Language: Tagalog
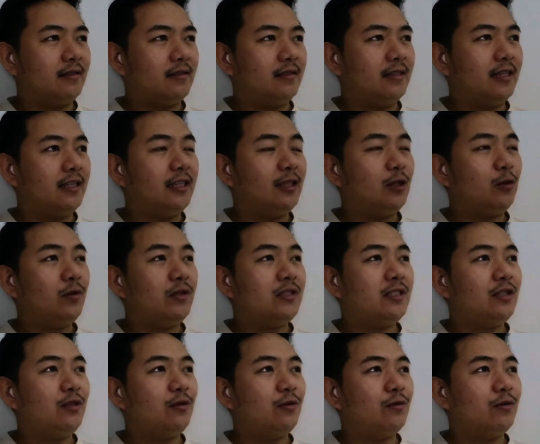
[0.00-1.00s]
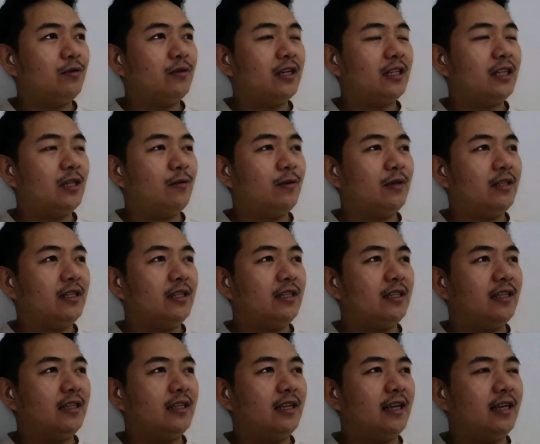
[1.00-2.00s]
Natitwist yung katawan niya.
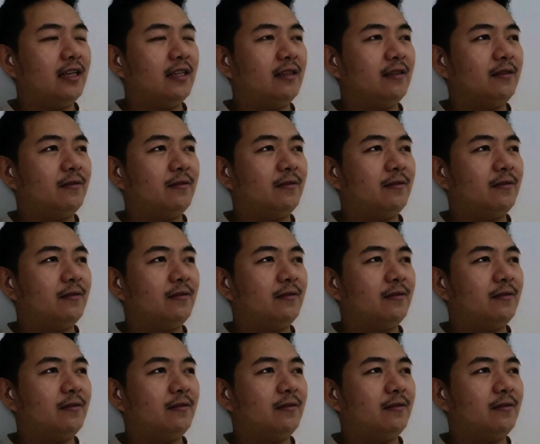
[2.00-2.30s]
Yan.